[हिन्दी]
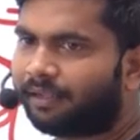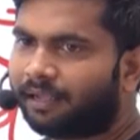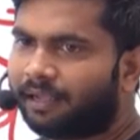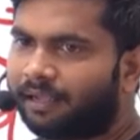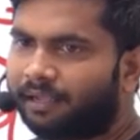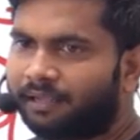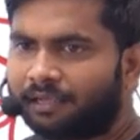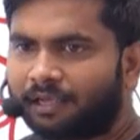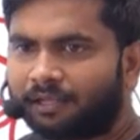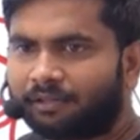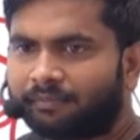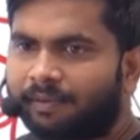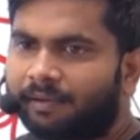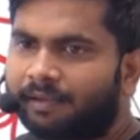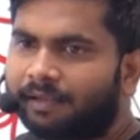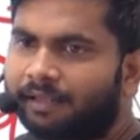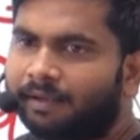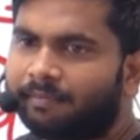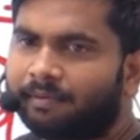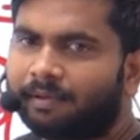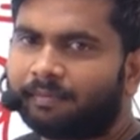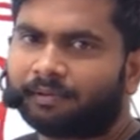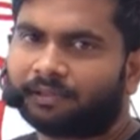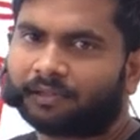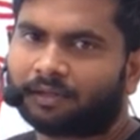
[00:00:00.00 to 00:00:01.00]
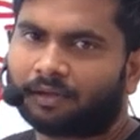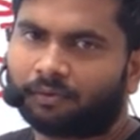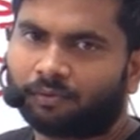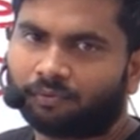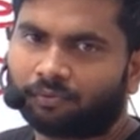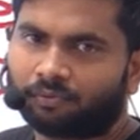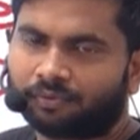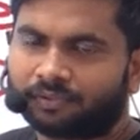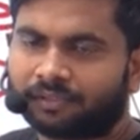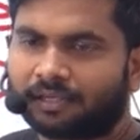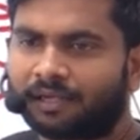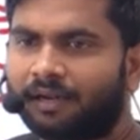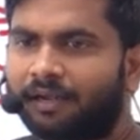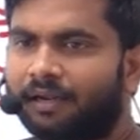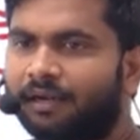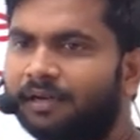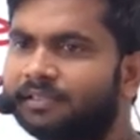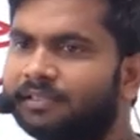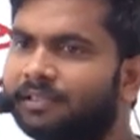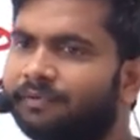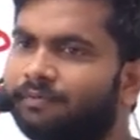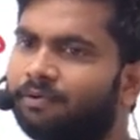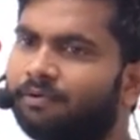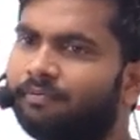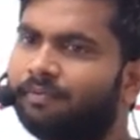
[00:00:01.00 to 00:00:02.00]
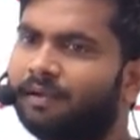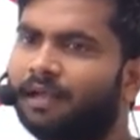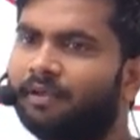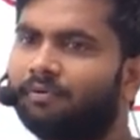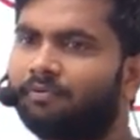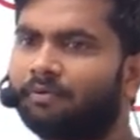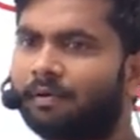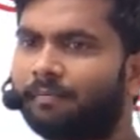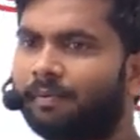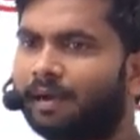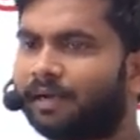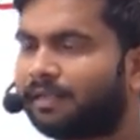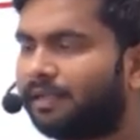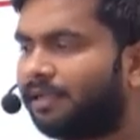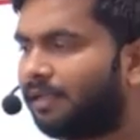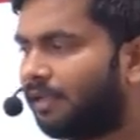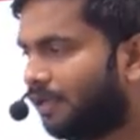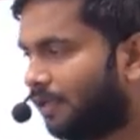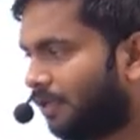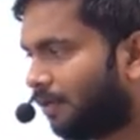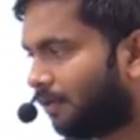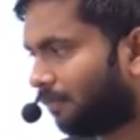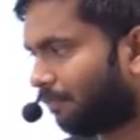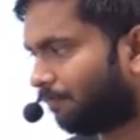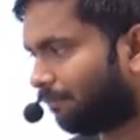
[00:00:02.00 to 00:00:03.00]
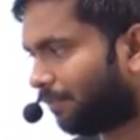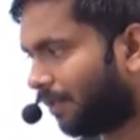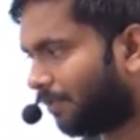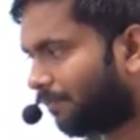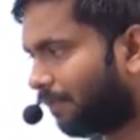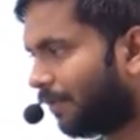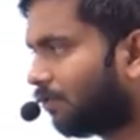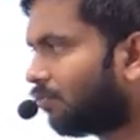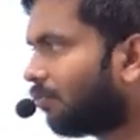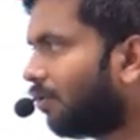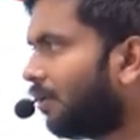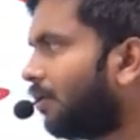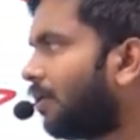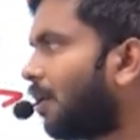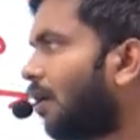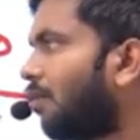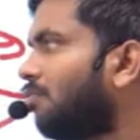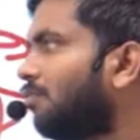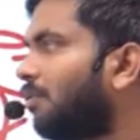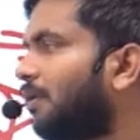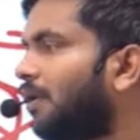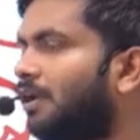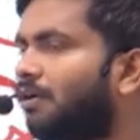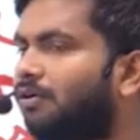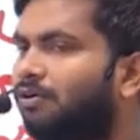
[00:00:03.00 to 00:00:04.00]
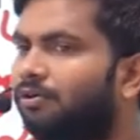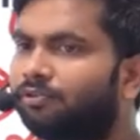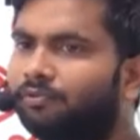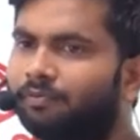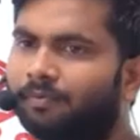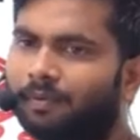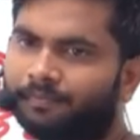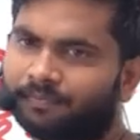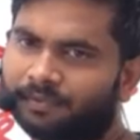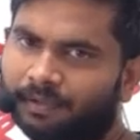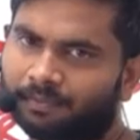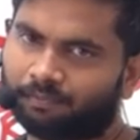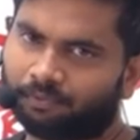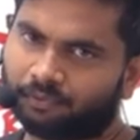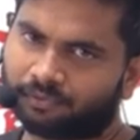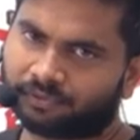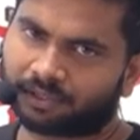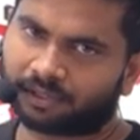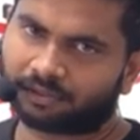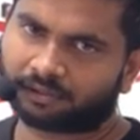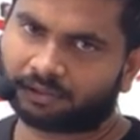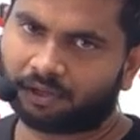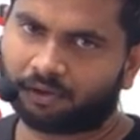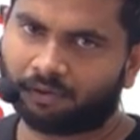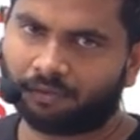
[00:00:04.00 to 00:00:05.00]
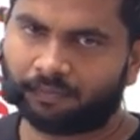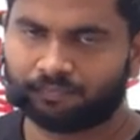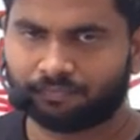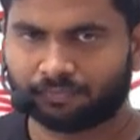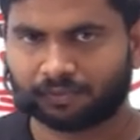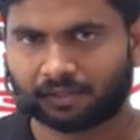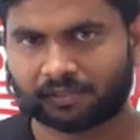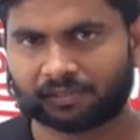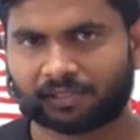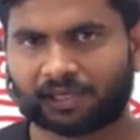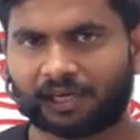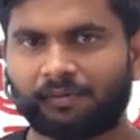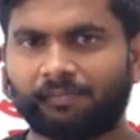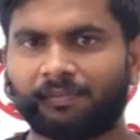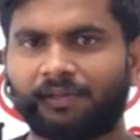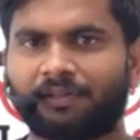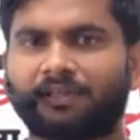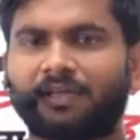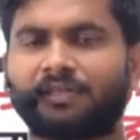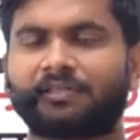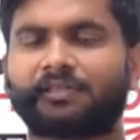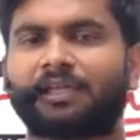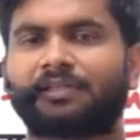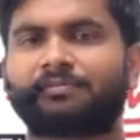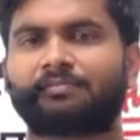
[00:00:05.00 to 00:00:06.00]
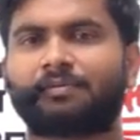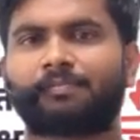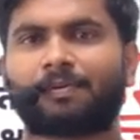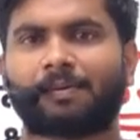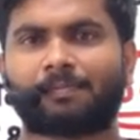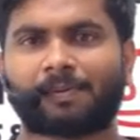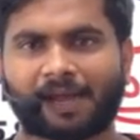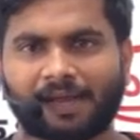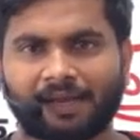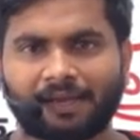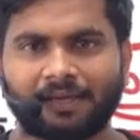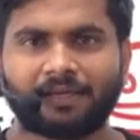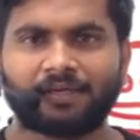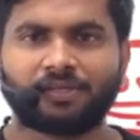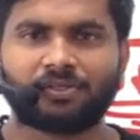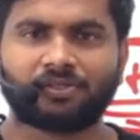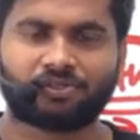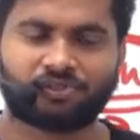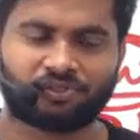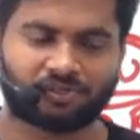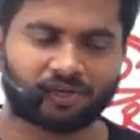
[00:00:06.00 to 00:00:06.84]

ये भी ये भी बता दो तो उसके लिए अलग से वीडियो बना दूंगा बाकी फिर भी कोई डाउट रहेगा तो हमसे पूछ सकते हो चलिए मिलते हैं साथ में बाय जय